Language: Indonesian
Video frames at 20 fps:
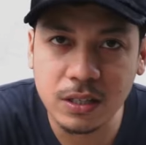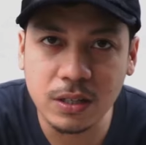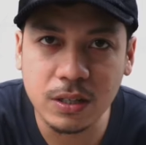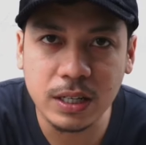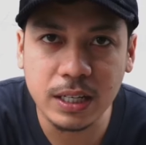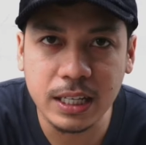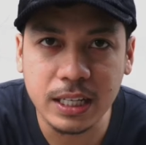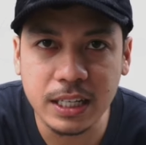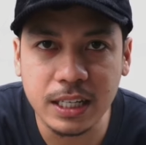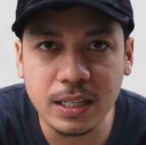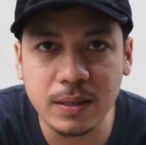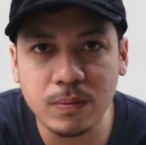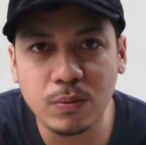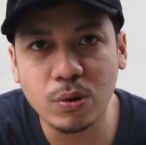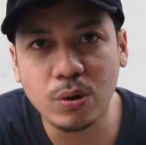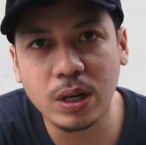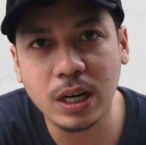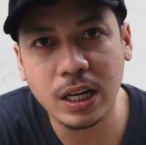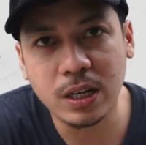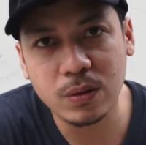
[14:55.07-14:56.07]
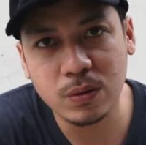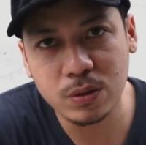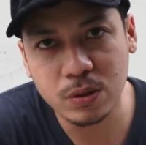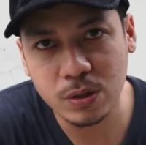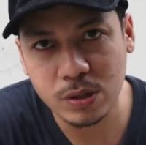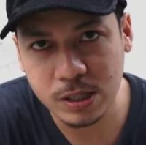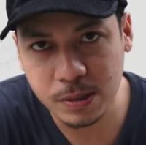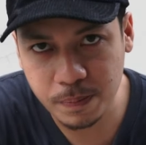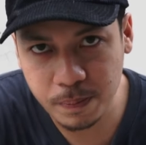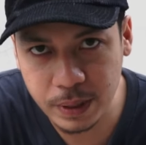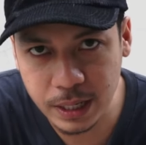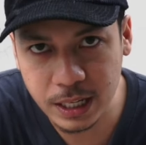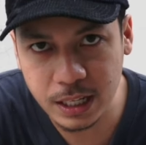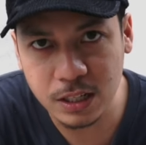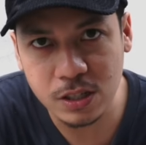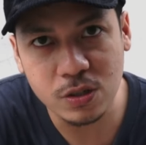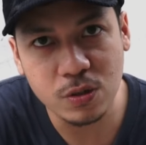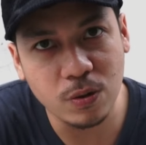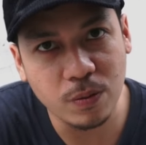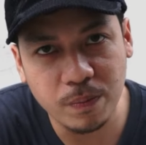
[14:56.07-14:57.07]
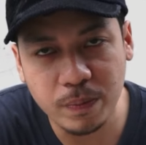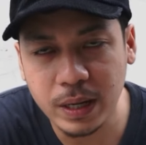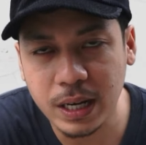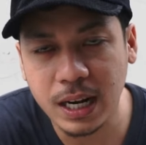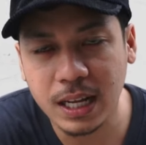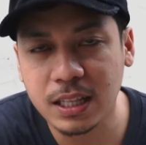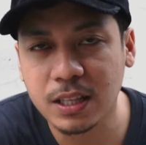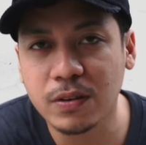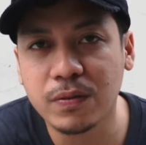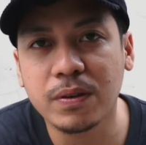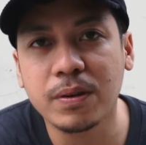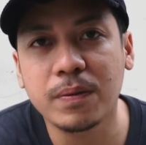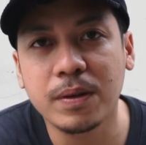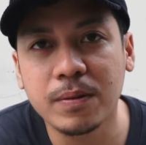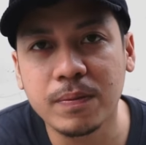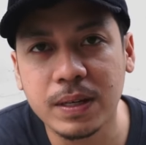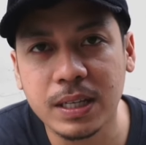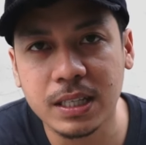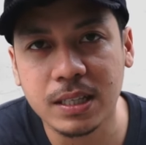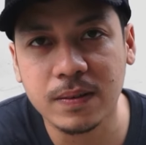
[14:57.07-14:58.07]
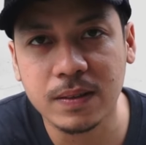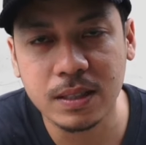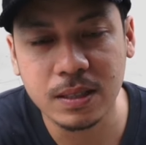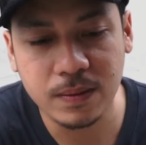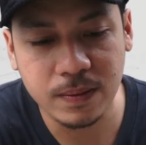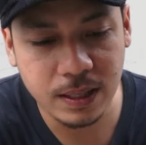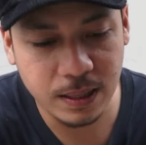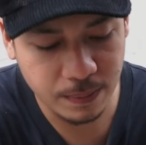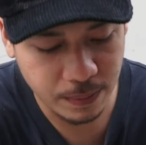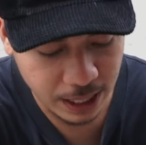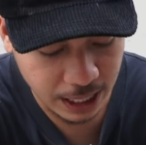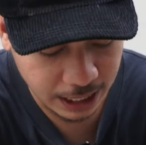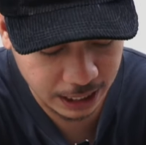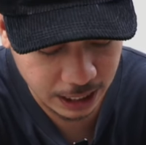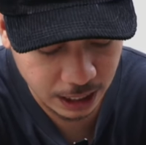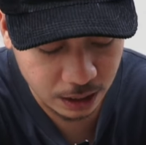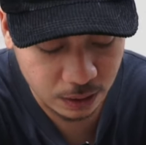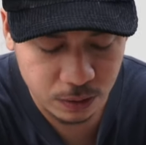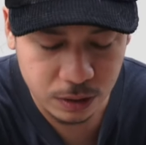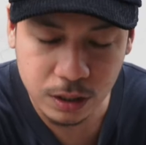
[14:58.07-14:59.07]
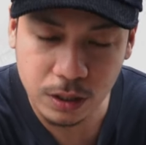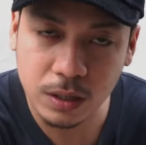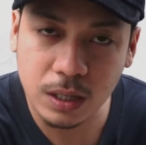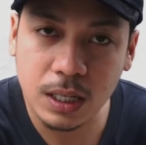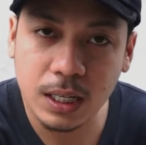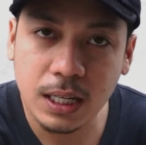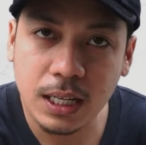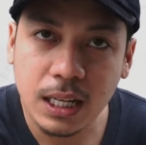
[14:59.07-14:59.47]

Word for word: gitu ini bukan untuk sprint, super atau VBB teman-teman, melainkan untuk